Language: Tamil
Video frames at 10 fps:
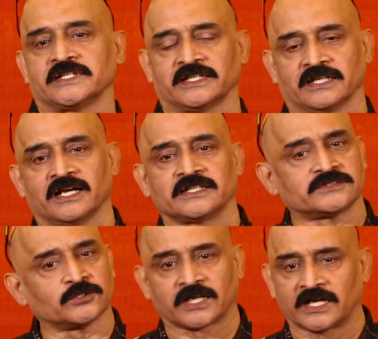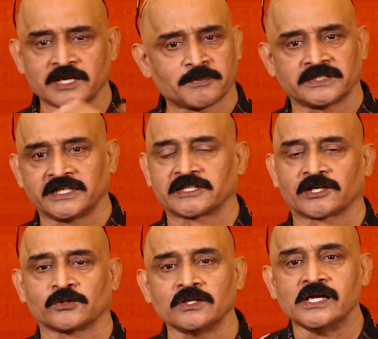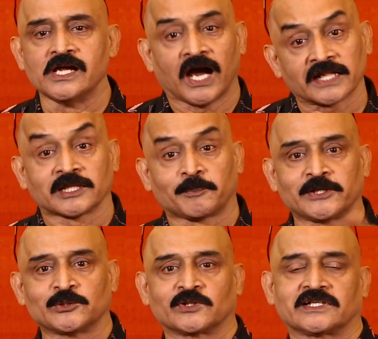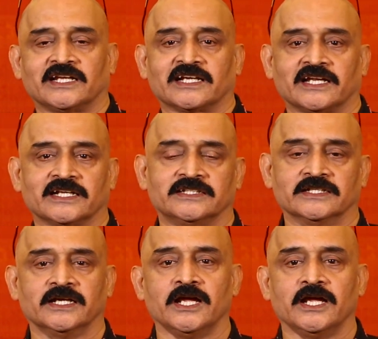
நினைக்கிறேன் அந்த ஸோ கண்டிப்பாக இது ஹிட்டாக இருக்கும் அந்த பையனும் ஒரு கலை கலகுது